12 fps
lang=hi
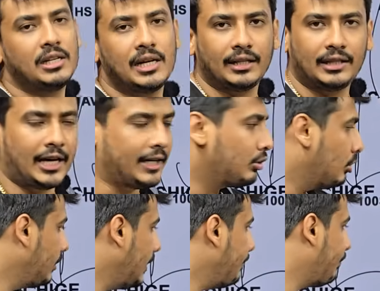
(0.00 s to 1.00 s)
मिल जाता है इनको
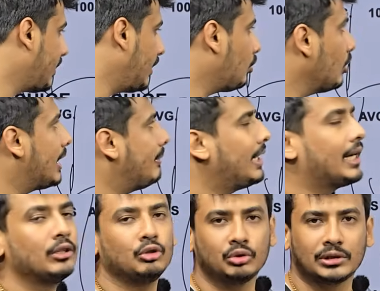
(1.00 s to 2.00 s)
भी इनको नहीं मिलेगा
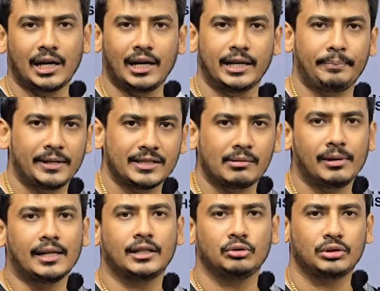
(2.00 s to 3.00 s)
तो दूसरा ये प्रेशर
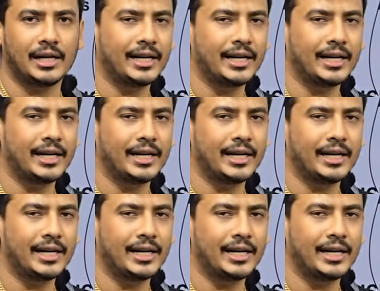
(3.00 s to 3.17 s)
बनाता है दूसरा